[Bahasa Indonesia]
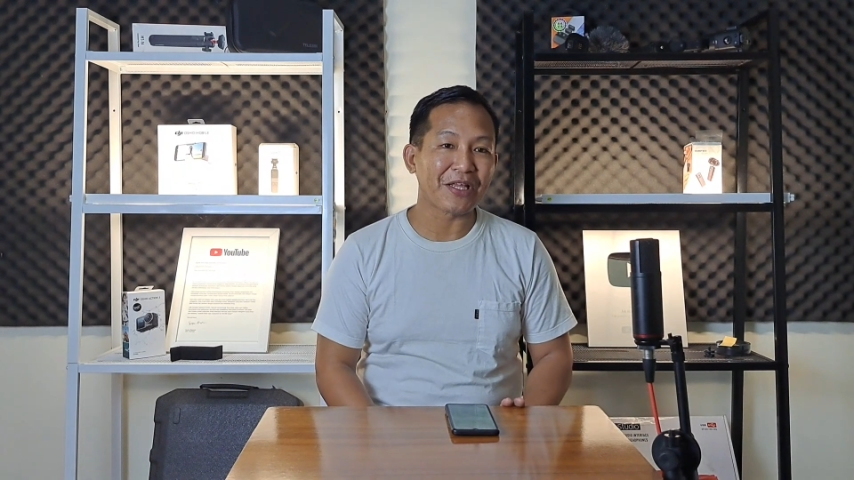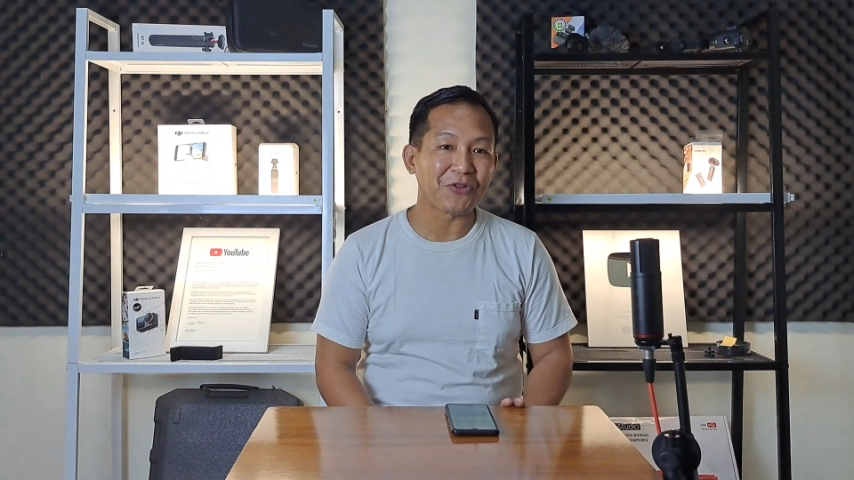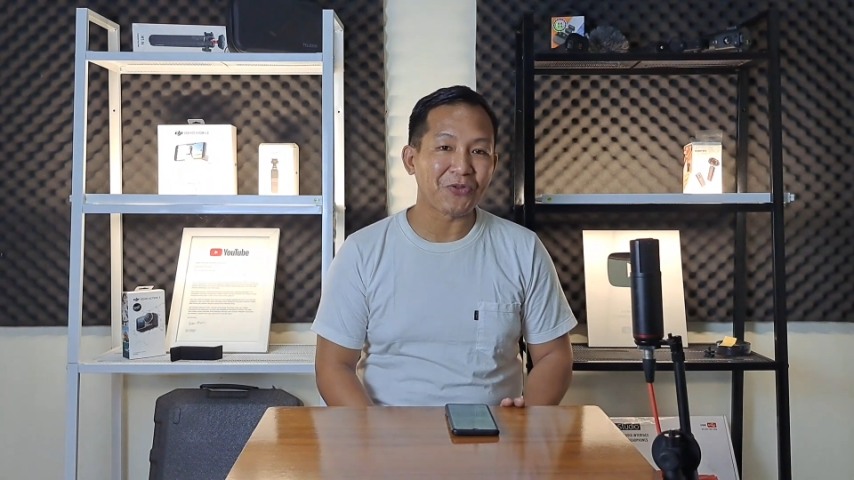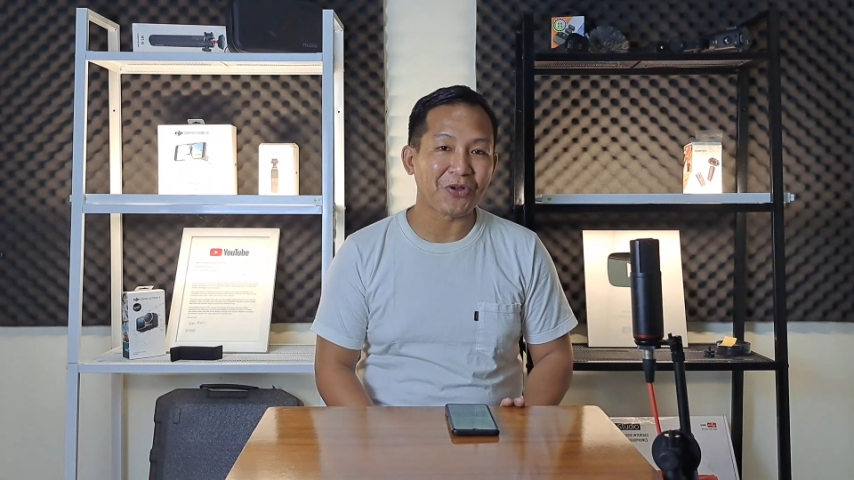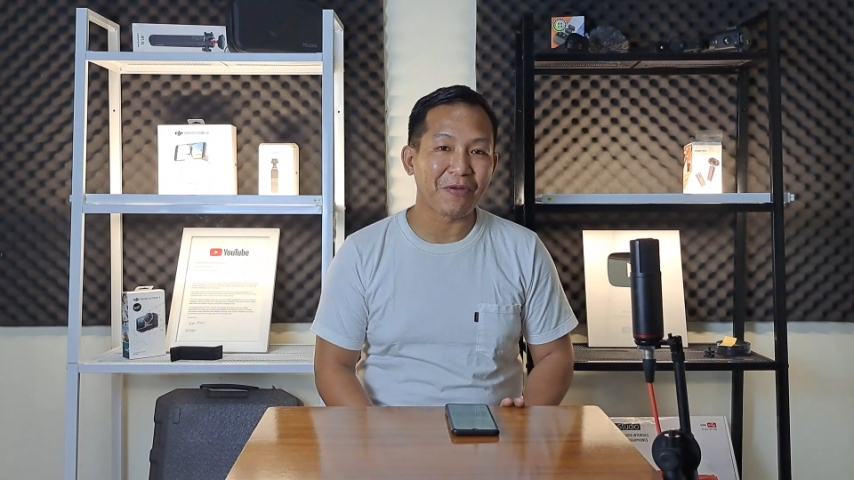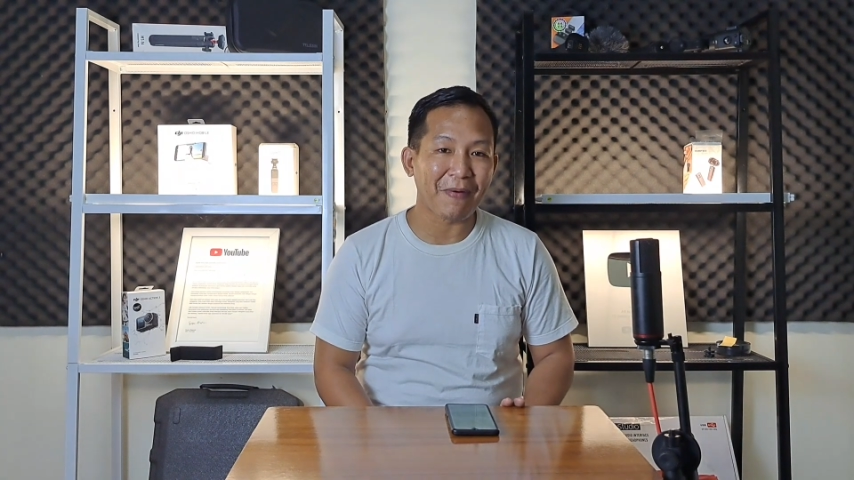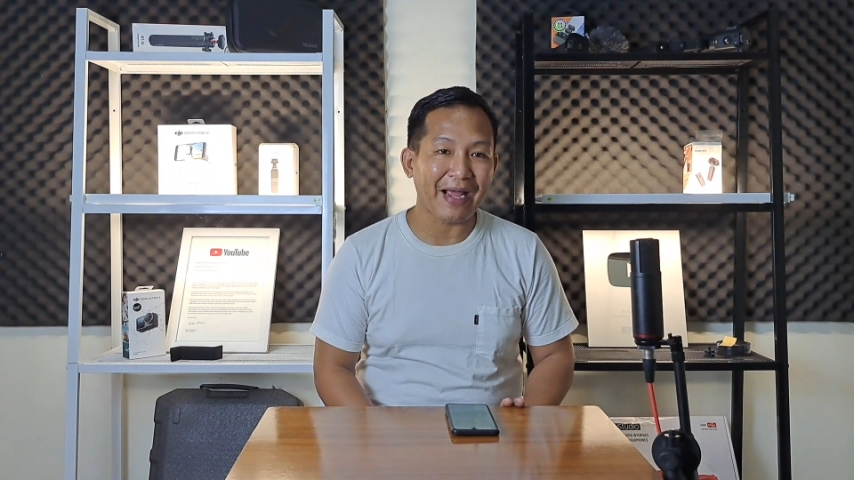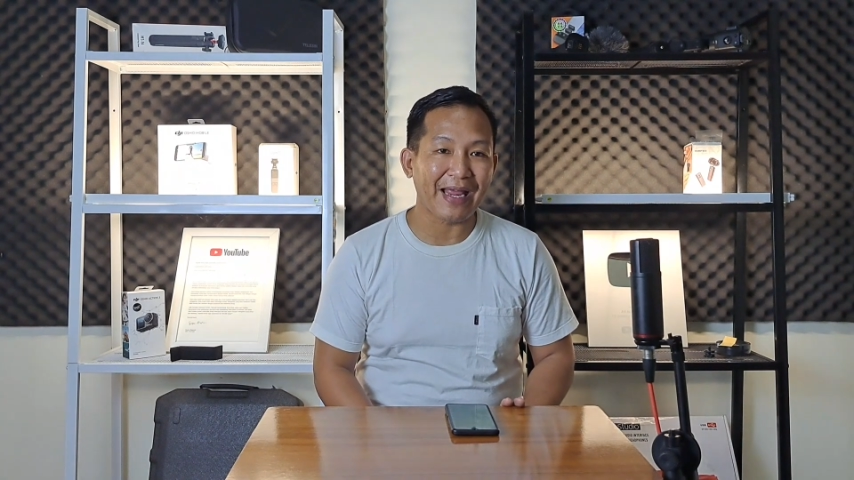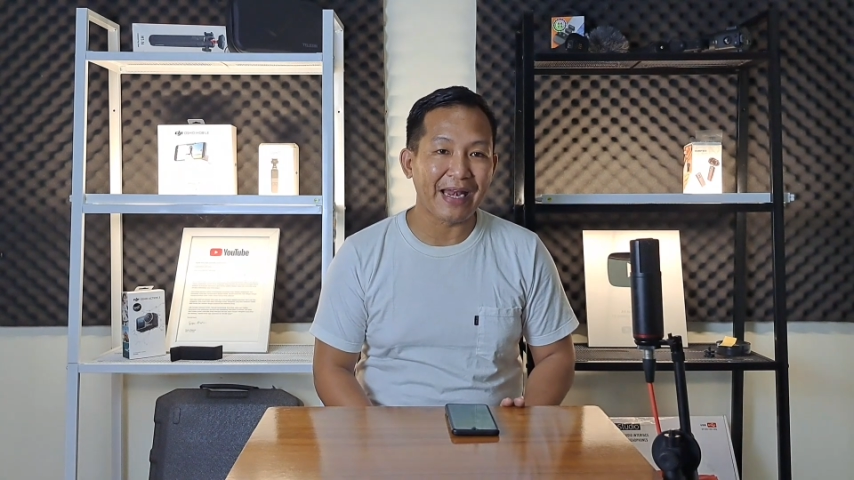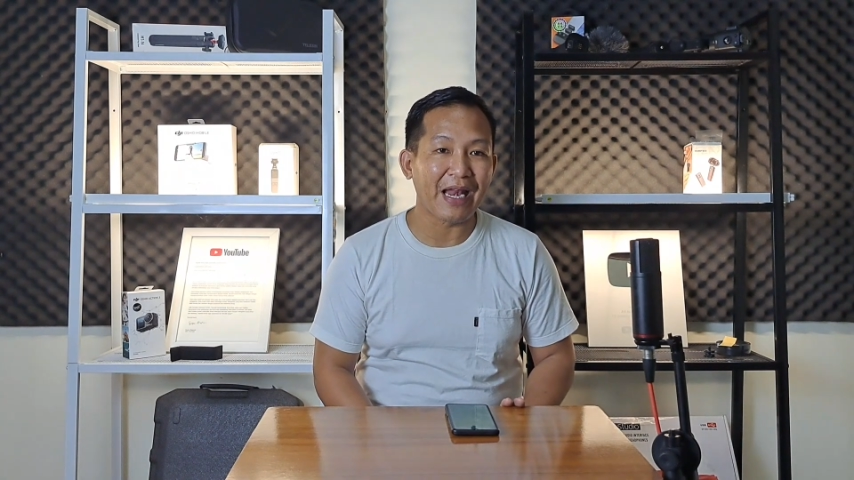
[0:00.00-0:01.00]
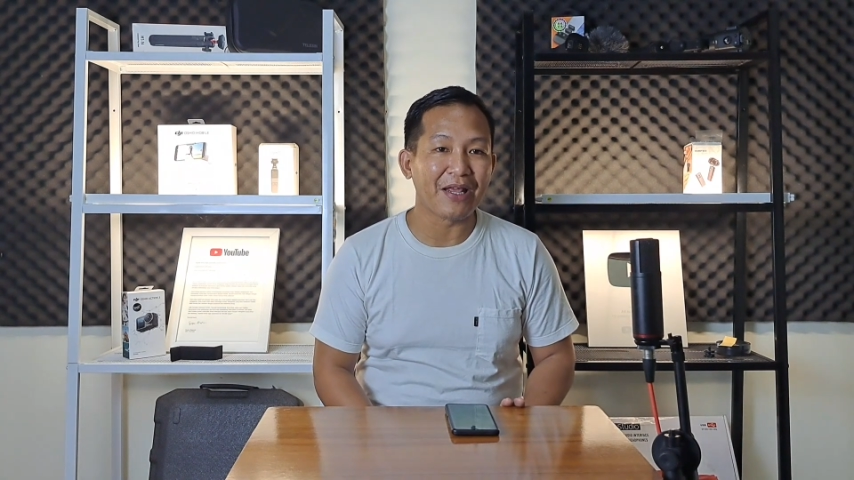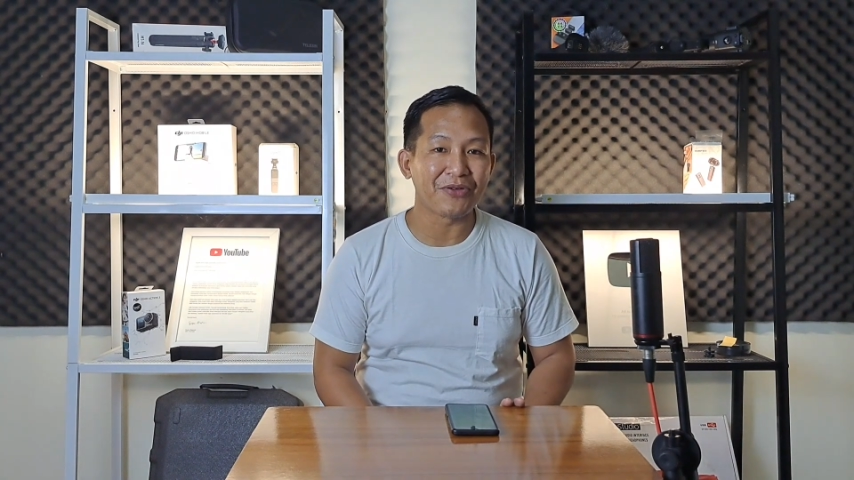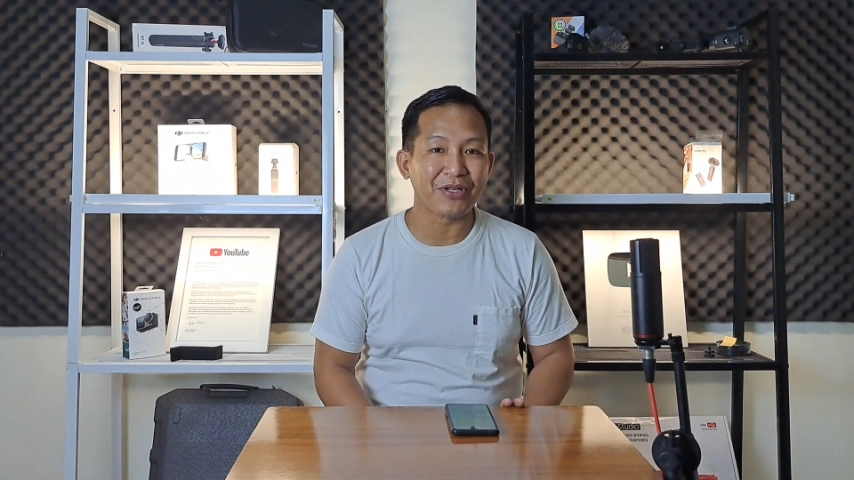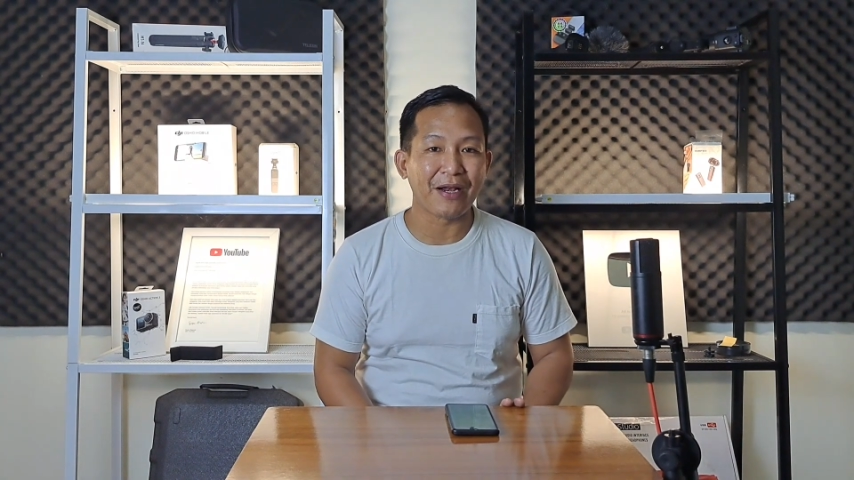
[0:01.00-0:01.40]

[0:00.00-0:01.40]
it untuk dipakai daily use